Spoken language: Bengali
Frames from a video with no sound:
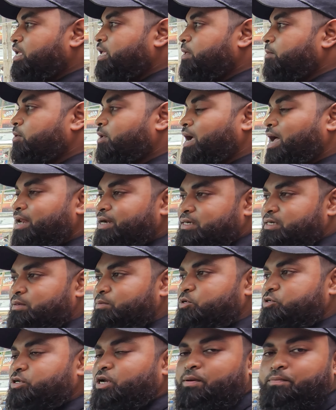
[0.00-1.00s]
এবং আরেকটি
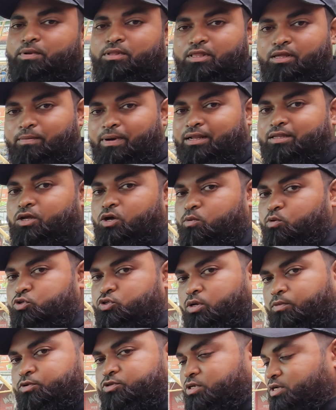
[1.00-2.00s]
বিষয় আপনাদের মাথায়
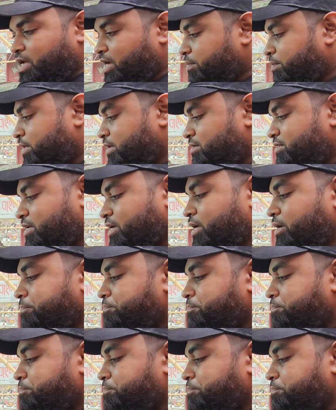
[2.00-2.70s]
অবশ্যই অবশ্যই রাখবেন যে